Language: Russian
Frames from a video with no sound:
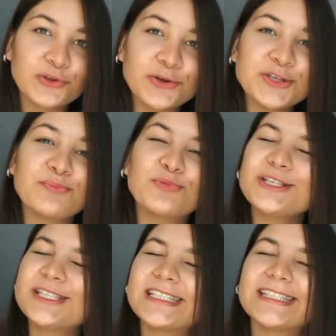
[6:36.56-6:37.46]
то не
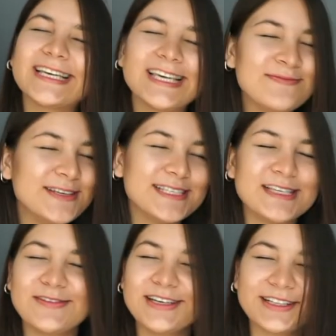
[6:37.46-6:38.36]
будьте такими
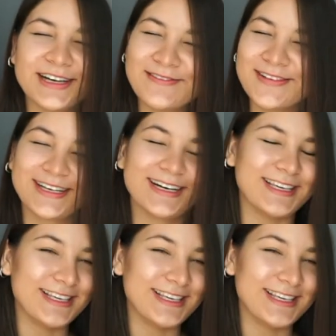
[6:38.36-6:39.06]
дебилками, как